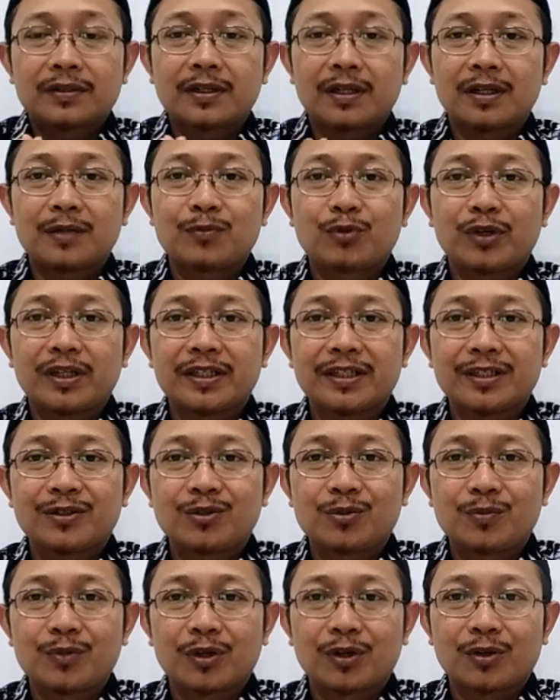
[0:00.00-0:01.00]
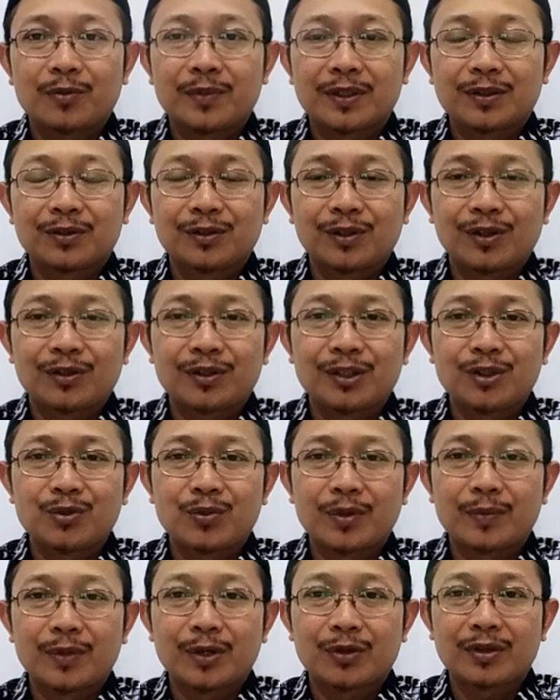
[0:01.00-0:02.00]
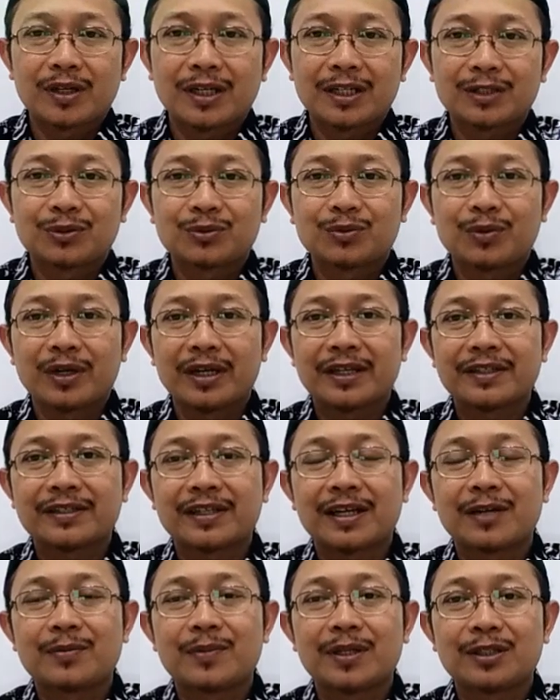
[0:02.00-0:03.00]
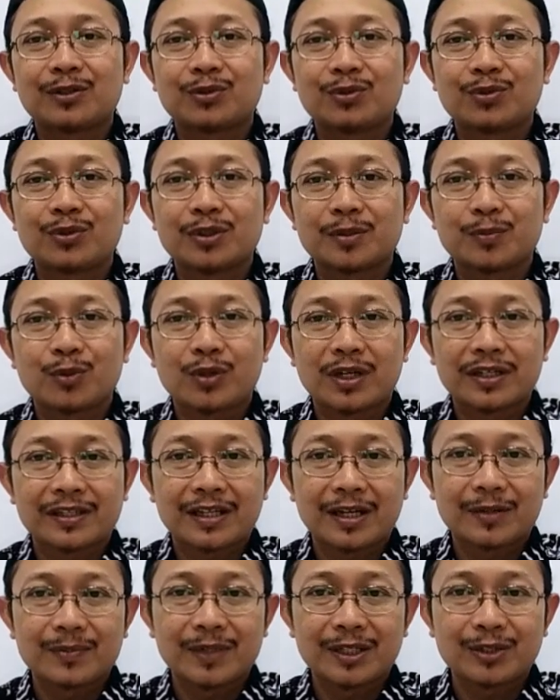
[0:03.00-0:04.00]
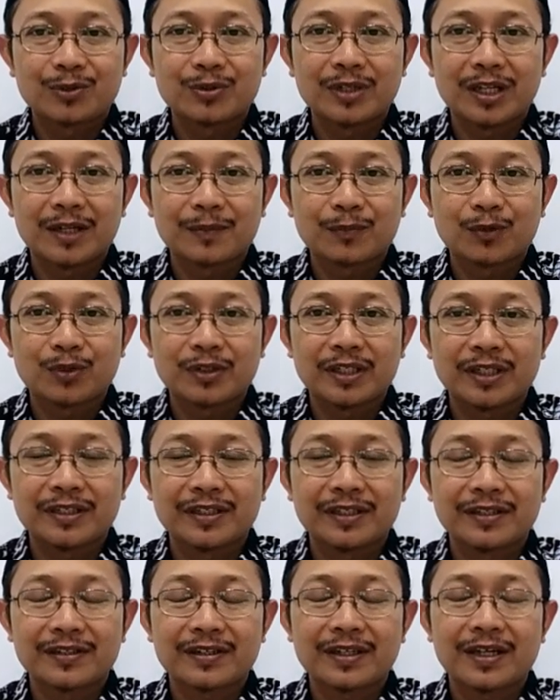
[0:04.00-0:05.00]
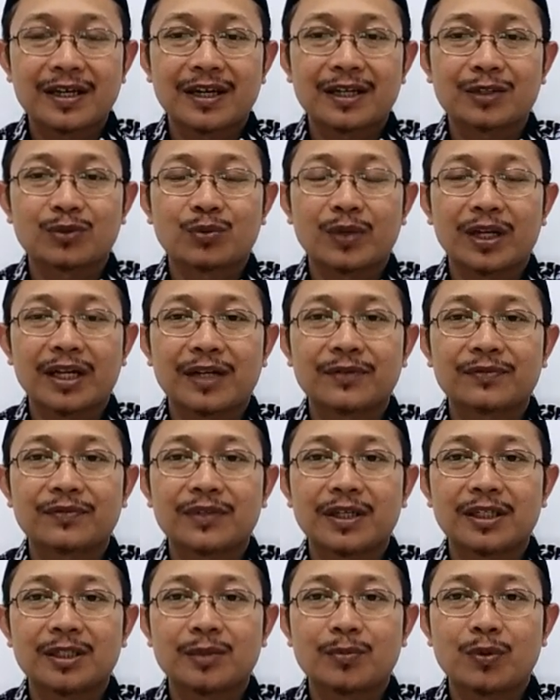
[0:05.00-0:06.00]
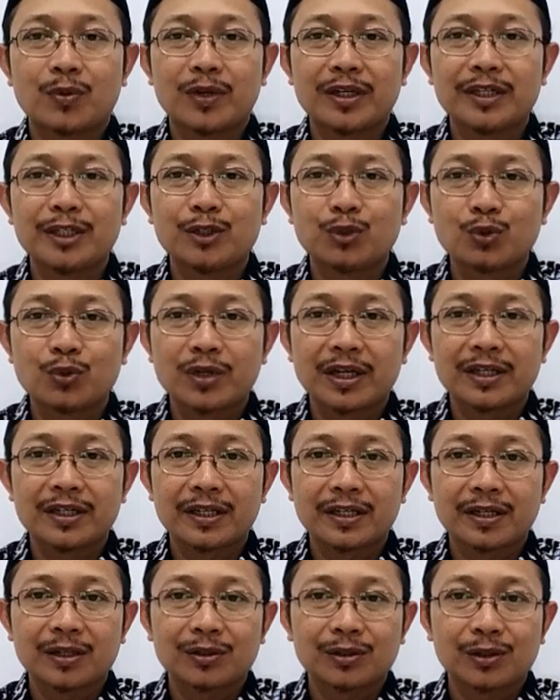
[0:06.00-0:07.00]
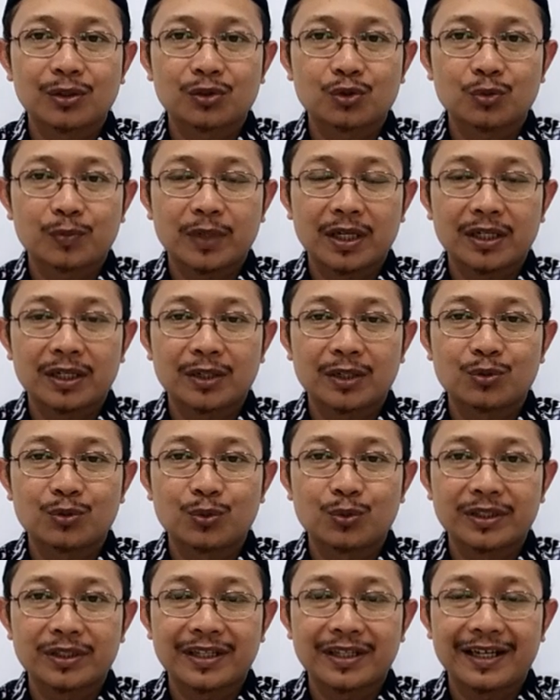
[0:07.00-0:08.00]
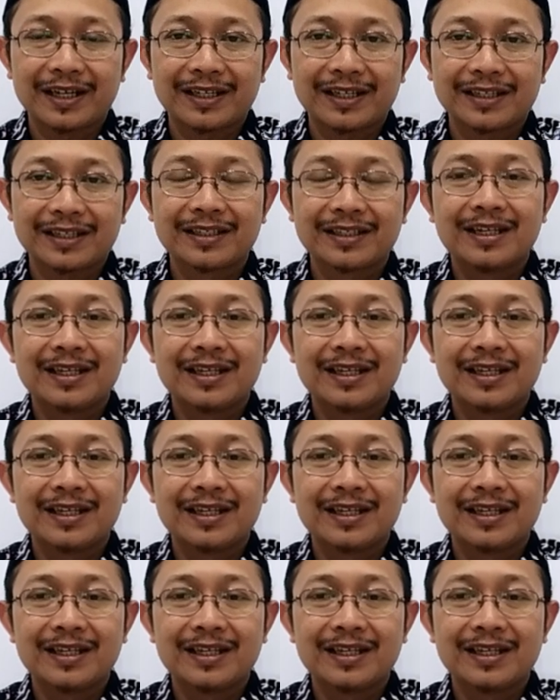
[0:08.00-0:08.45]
Assalamualaikum warahmatullahi wabarakatuh Wahai sahabatku, semoga sahabatku dalam kondisi sehat walafiat di bawah lindungan dari Allah subhanahu wa ta'ala